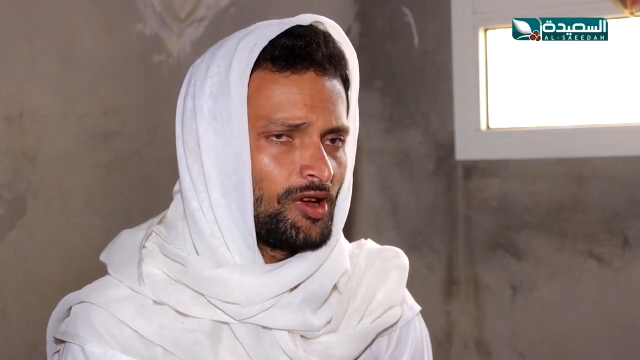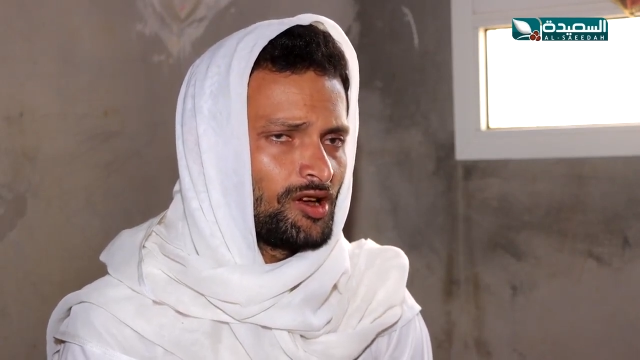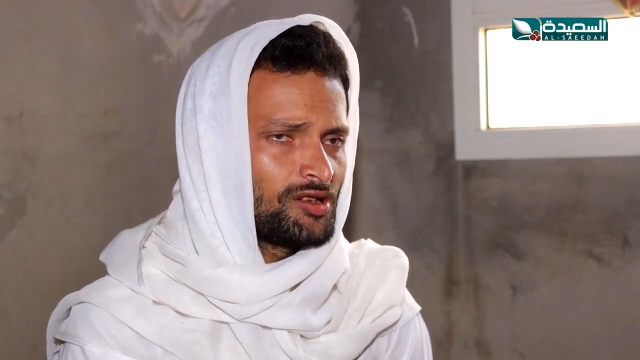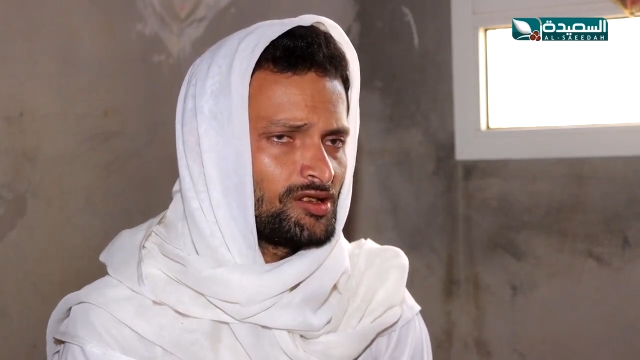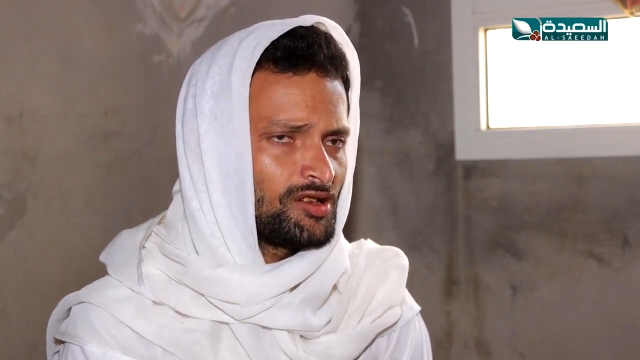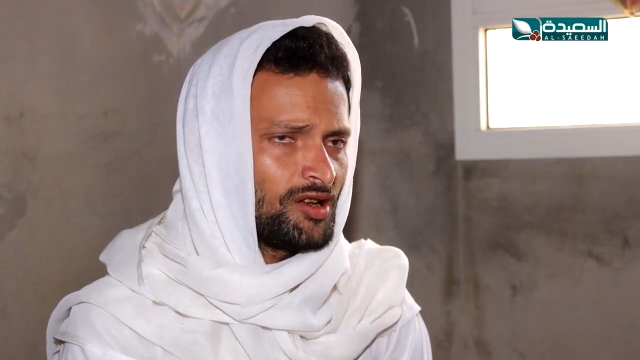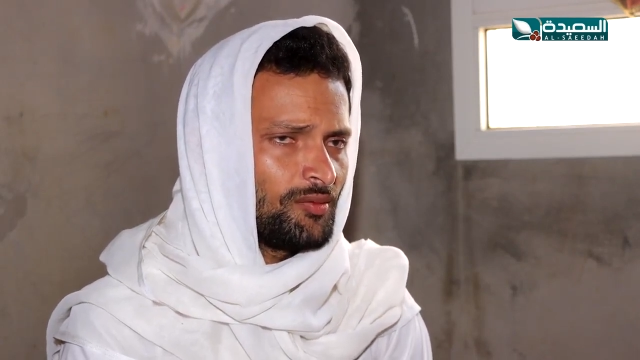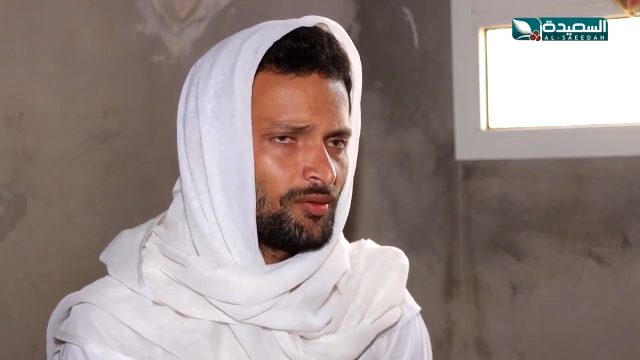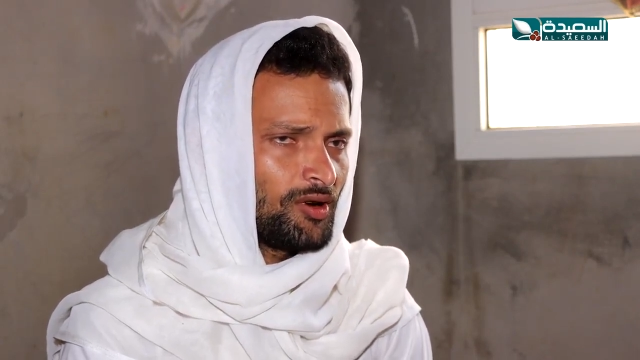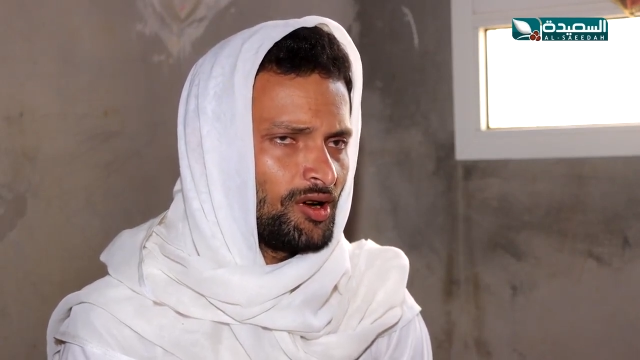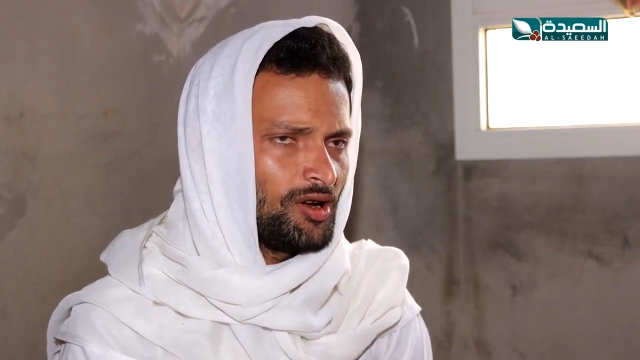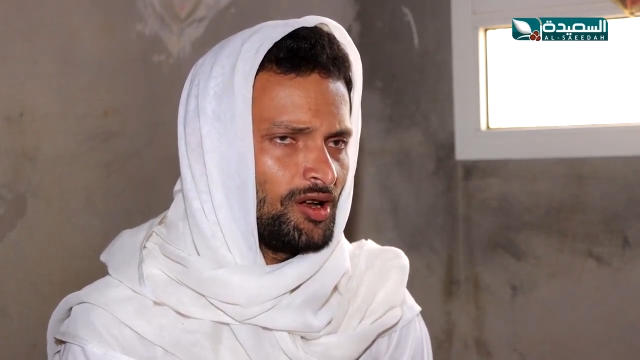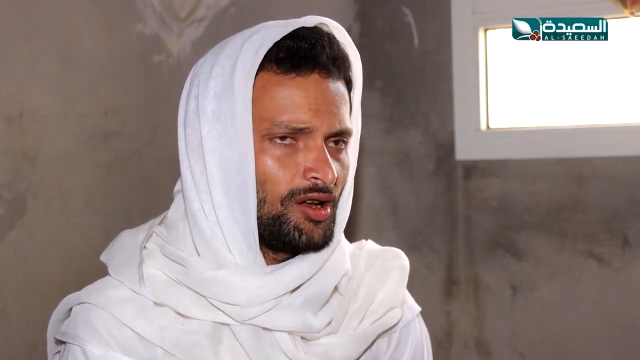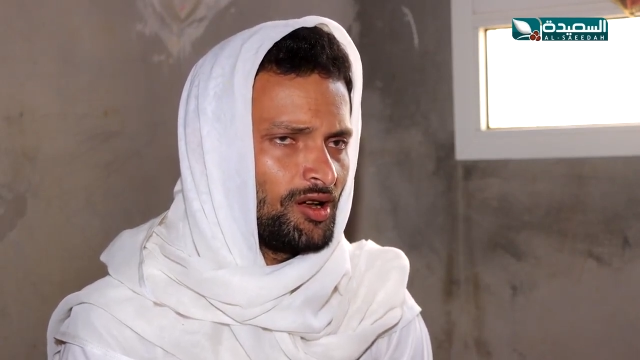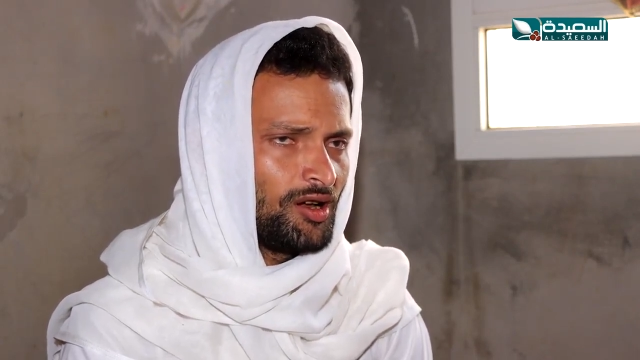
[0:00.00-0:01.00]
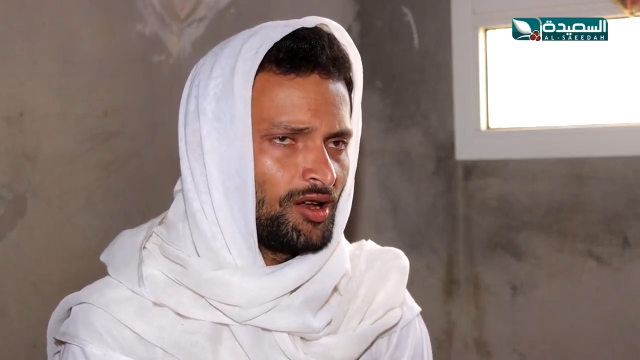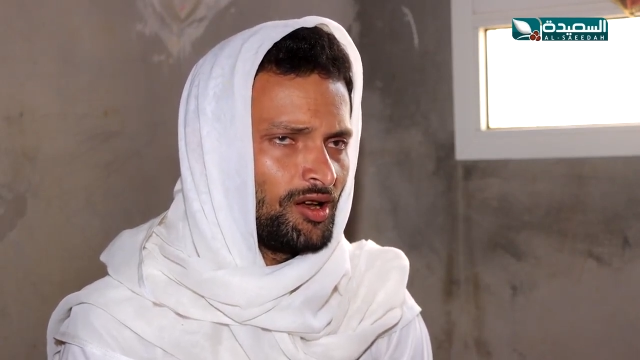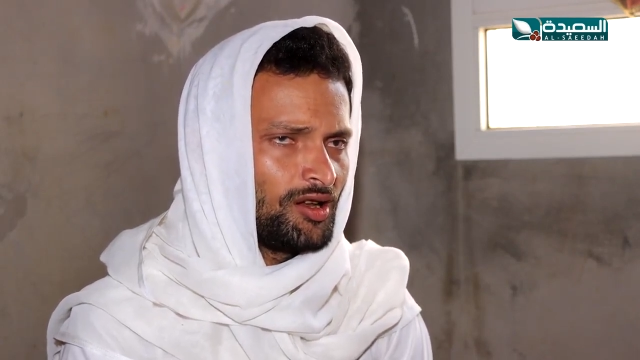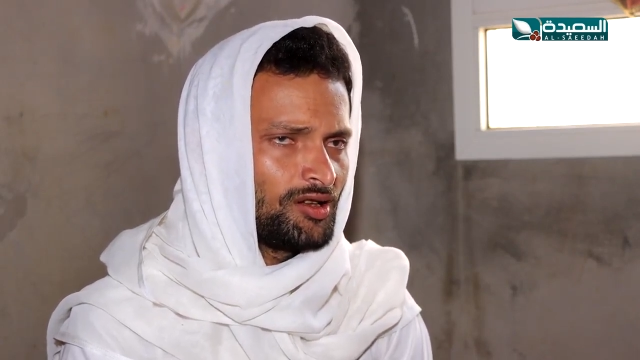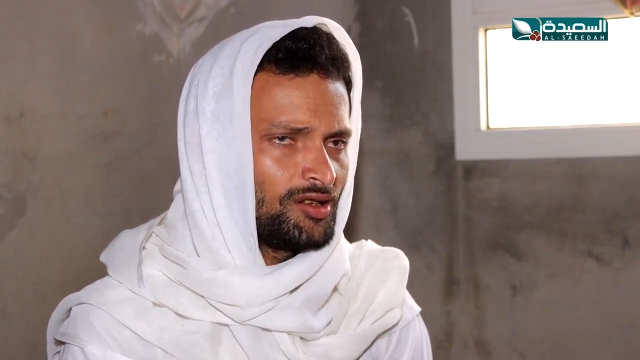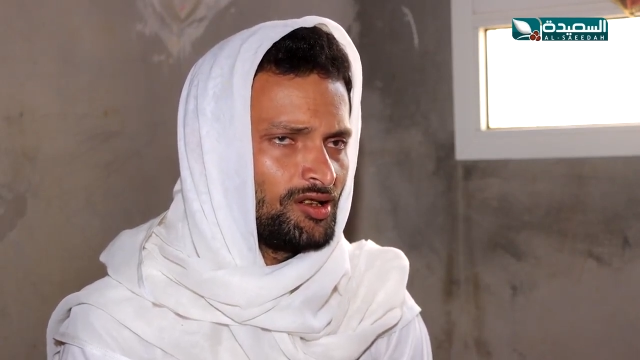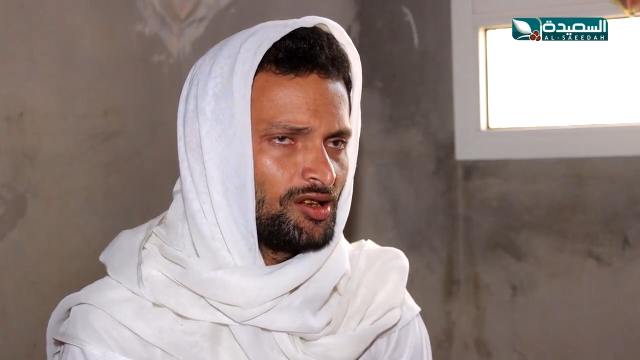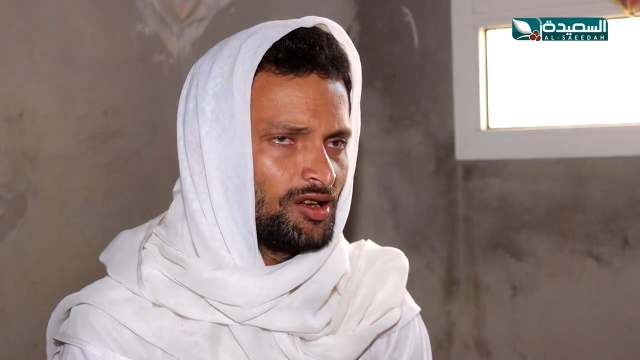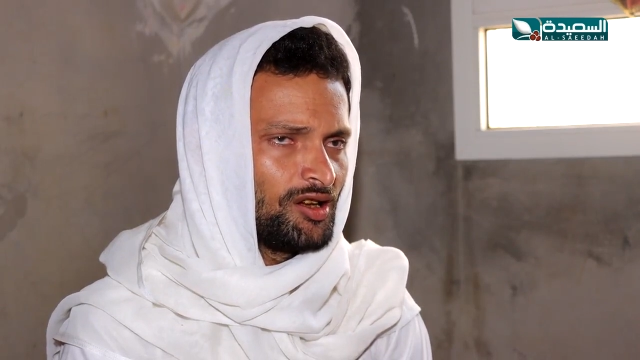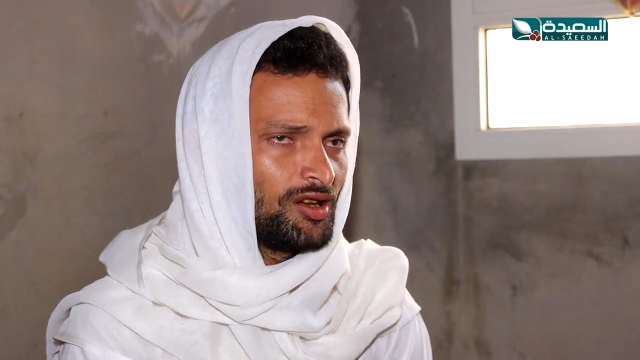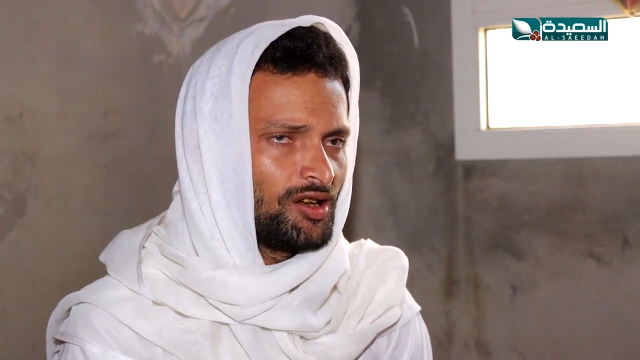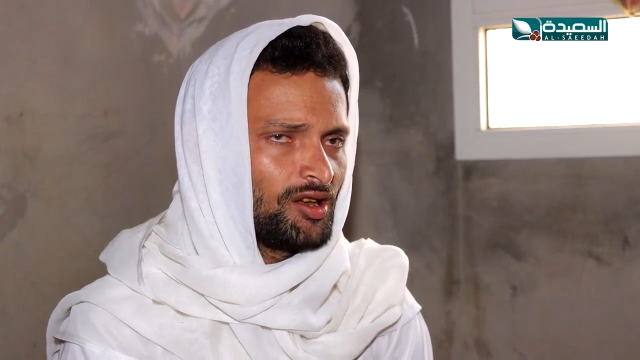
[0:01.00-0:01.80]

السابقة التي